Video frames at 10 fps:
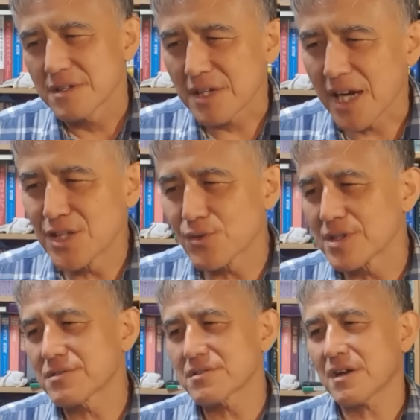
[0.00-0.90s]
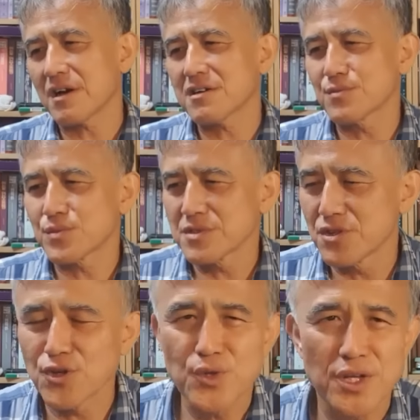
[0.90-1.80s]
야인으로 있을 때 가끔
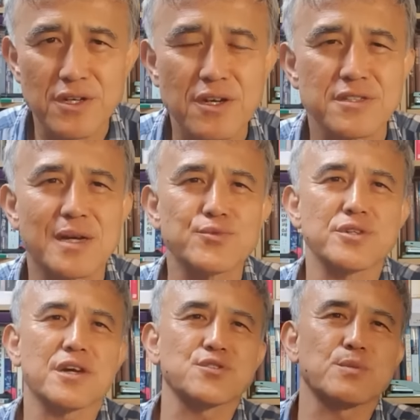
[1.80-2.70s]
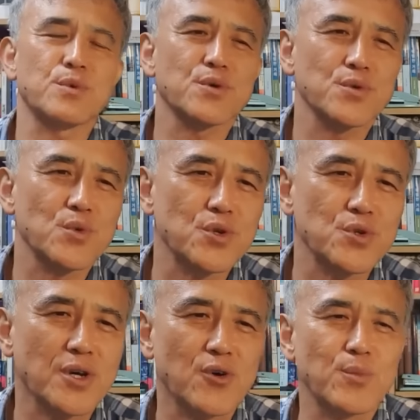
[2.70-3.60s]
여의도에 있는 그의 사무실에 가서 뭐
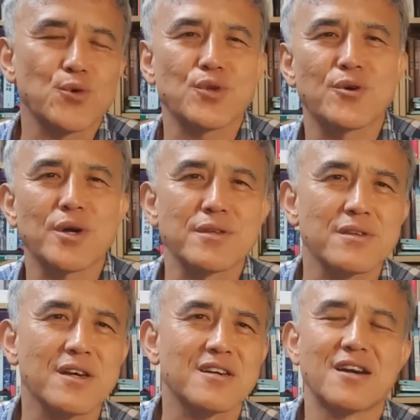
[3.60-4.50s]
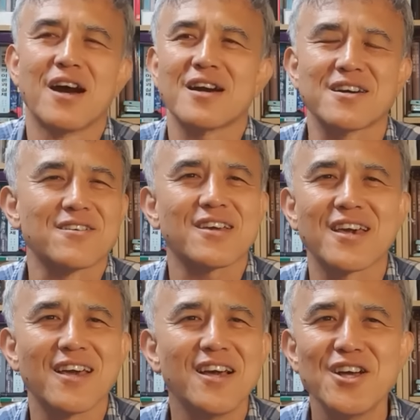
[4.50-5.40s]
놀기도 하고 뭐도 하고 했는데 그가
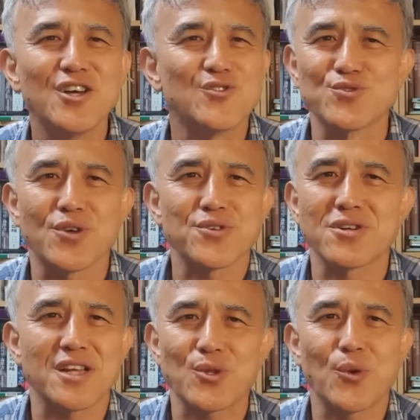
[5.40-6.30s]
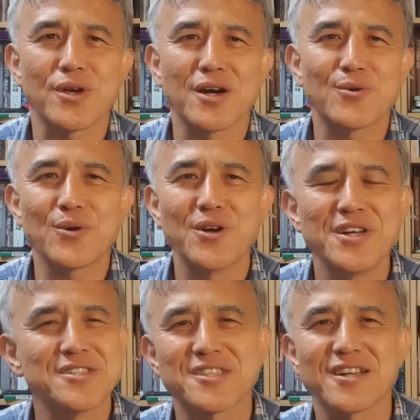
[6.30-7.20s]
그렇게 윤석열 대통령하고
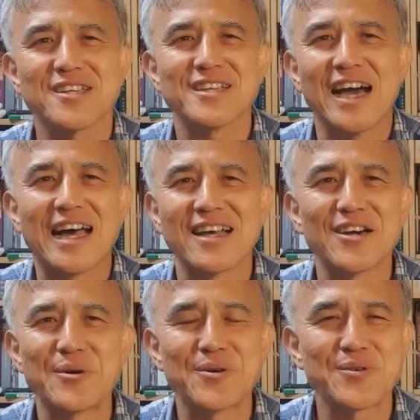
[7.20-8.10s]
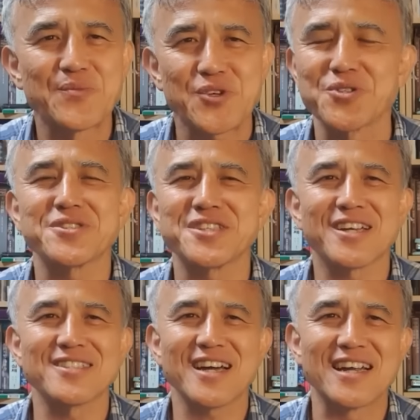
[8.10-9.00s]
친하지 않아요. 전혀
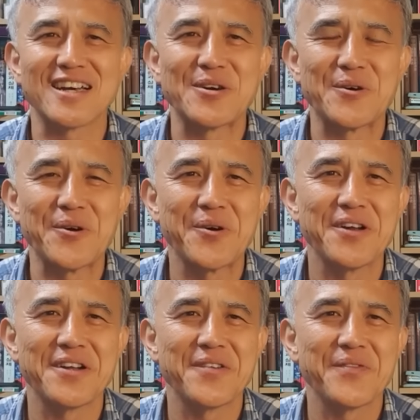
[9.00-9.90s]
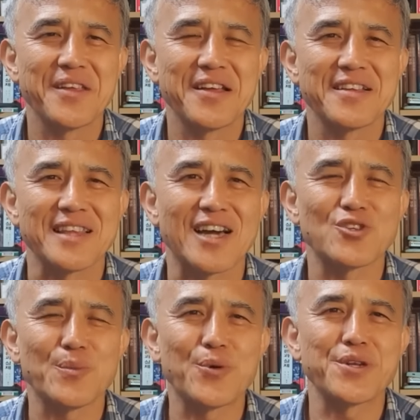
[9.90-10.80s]
친하지 않아요.
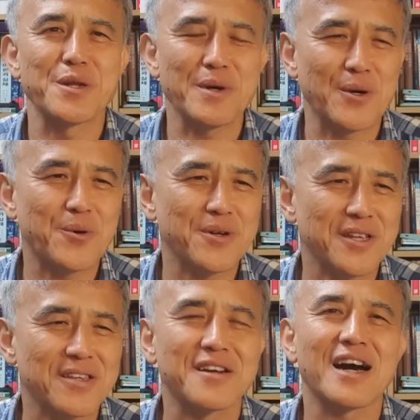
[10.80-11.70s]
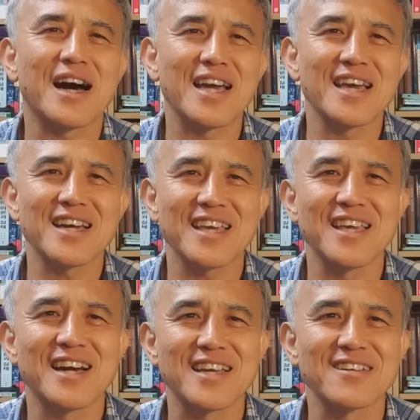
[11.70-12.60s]
나이도 본인이 많고 이렇게 드라이하게
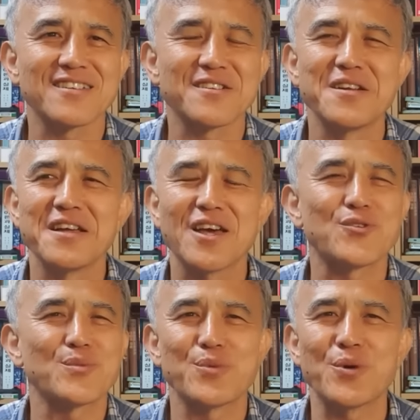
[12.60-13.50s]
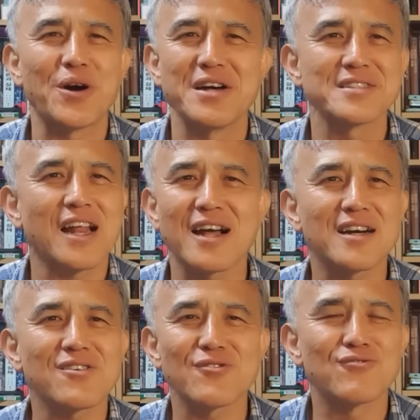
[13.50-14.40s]
이야기는 해도 뭐
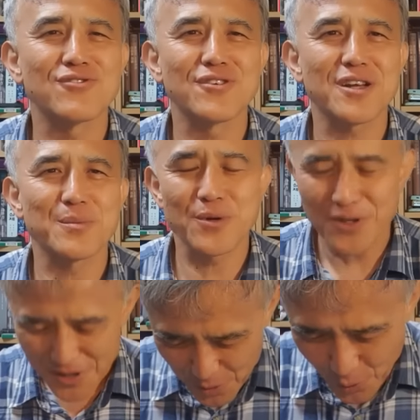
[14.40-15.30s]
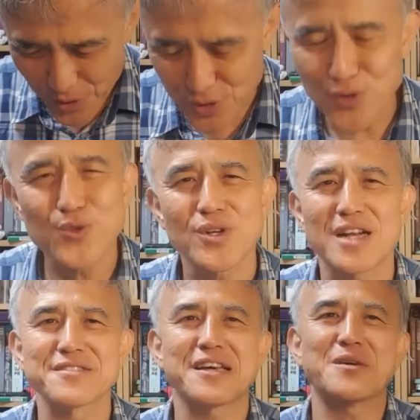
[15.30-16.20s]
살다 꺽 굴거나 뭐 고개 숙이고
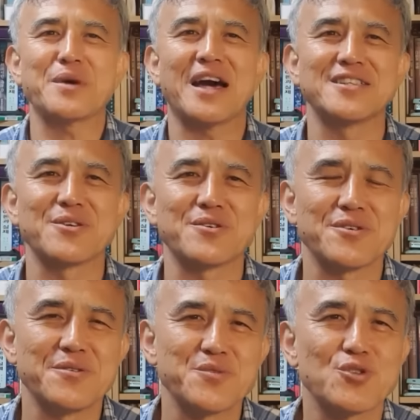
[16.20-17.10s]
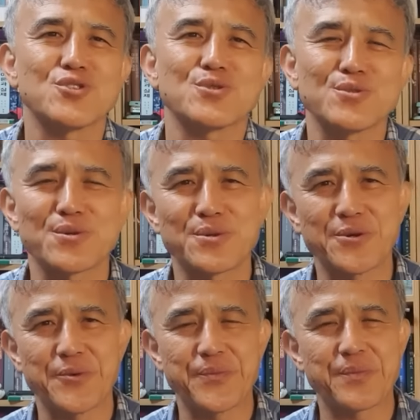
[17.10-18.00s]
하는 사람이 아니에요. 신원식도 그렇고.